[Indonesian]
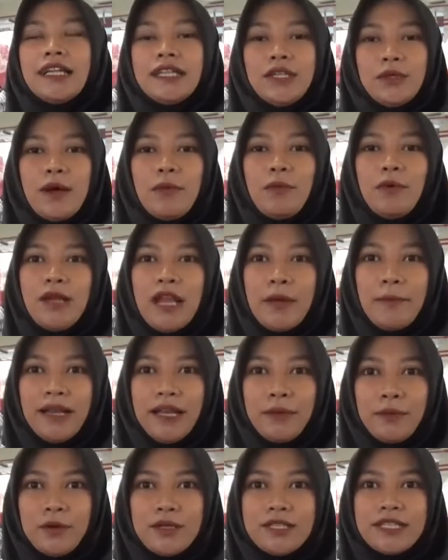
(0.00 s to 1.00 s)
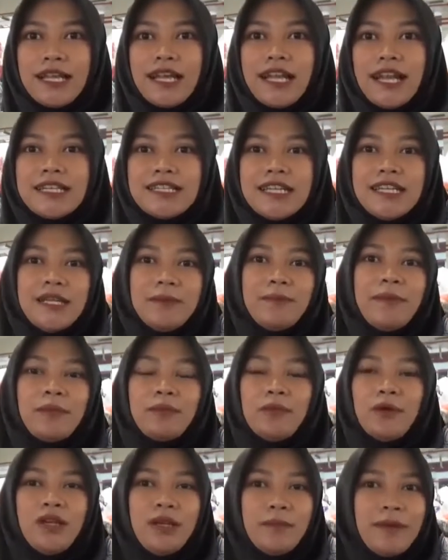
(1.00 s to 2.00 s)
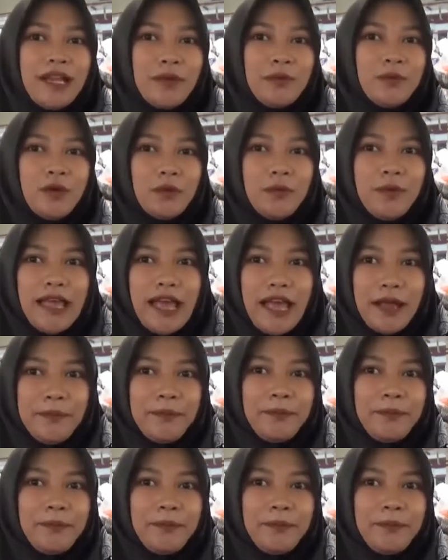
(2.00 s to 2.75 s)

28.000, sekarang jadi 45.000 rupiah.